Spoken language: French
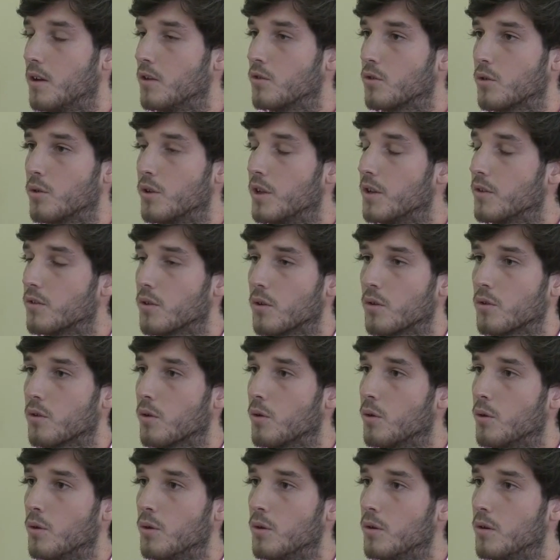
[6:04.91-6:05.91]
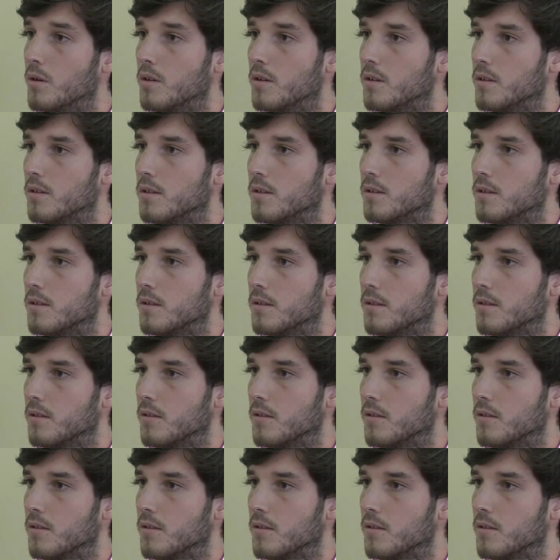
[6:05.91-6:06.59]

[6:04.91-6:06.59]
se connaissent entre eux,